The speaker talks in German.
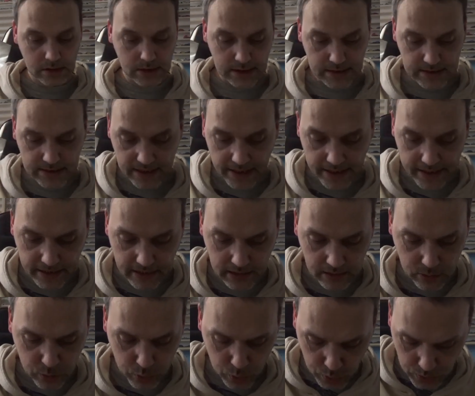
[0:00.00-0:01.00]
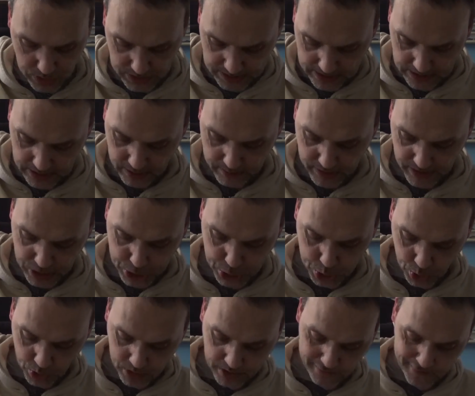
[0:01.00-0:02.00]
Sei gegrüßt, lieber
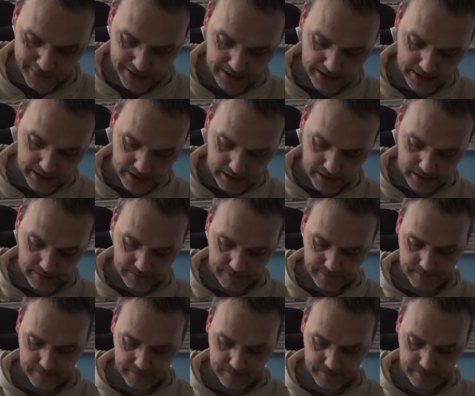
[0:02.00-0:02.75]
Schönfinder.